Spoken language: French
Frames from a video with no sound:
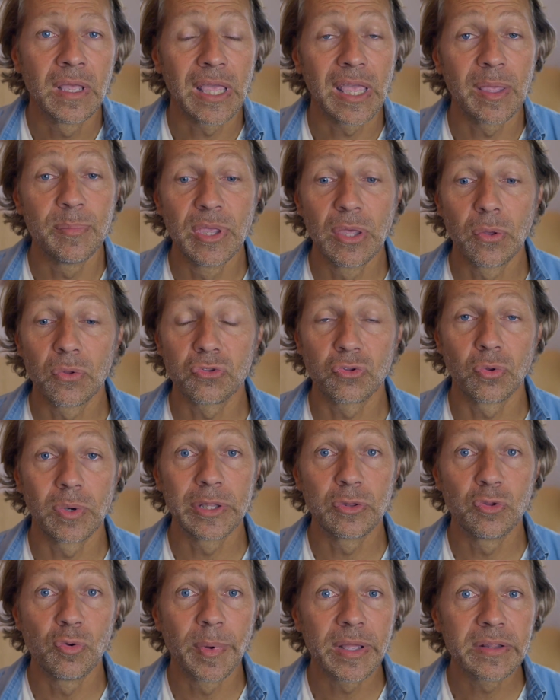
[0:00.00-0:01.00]
eh bien on se les
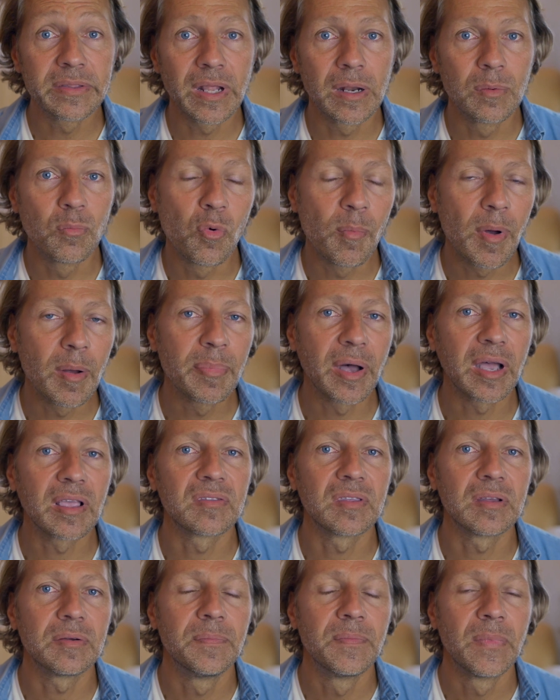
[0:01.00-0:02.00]
demande dans le moment
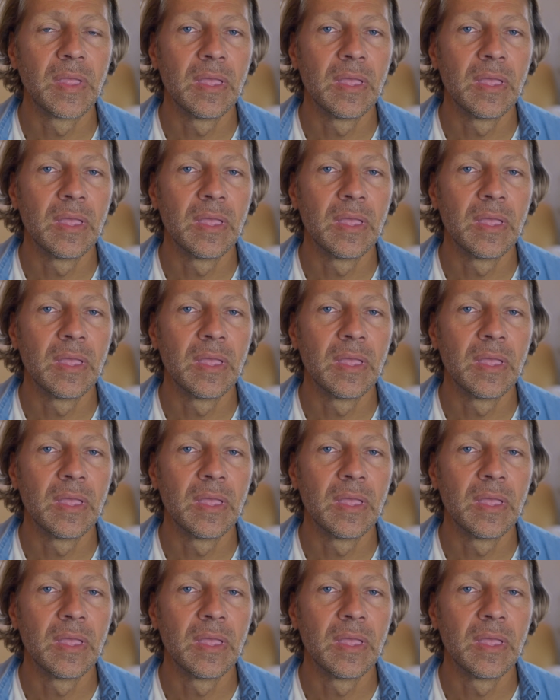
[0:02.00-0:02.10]
présent.